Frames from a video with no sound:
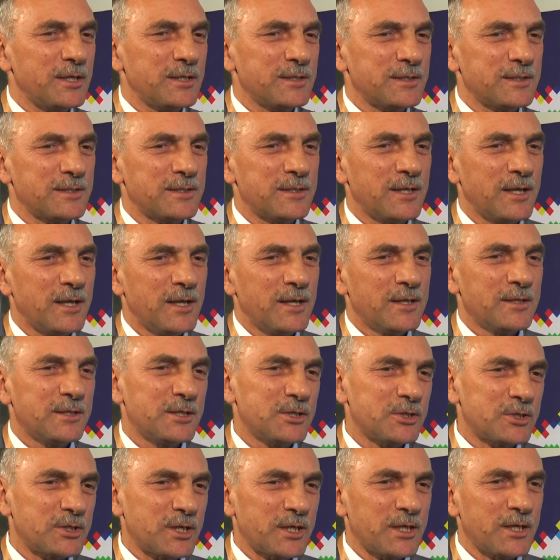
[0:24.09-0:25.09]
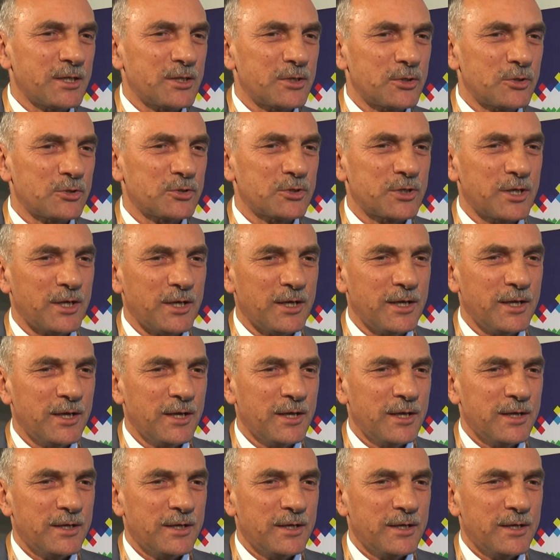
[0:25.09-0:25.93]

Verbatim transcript: jest też takie troszkę